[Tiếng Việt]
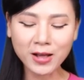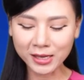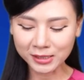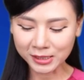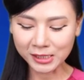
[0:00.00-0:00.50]

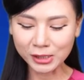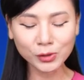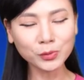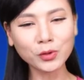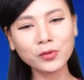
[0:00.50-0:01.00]
và xin
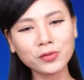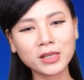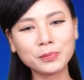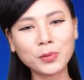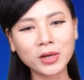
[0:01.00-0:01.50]
chúc cho quý
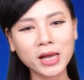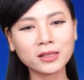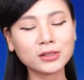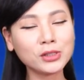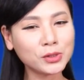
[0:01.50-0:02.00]
vị một ngày
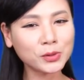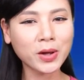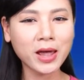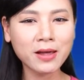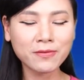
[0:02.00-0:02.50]
thật nhiều sức
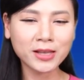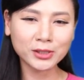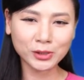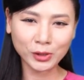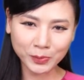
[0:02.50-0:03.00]
khỏe và
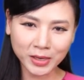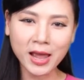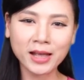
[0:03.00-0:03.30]
thật nhiều bình an.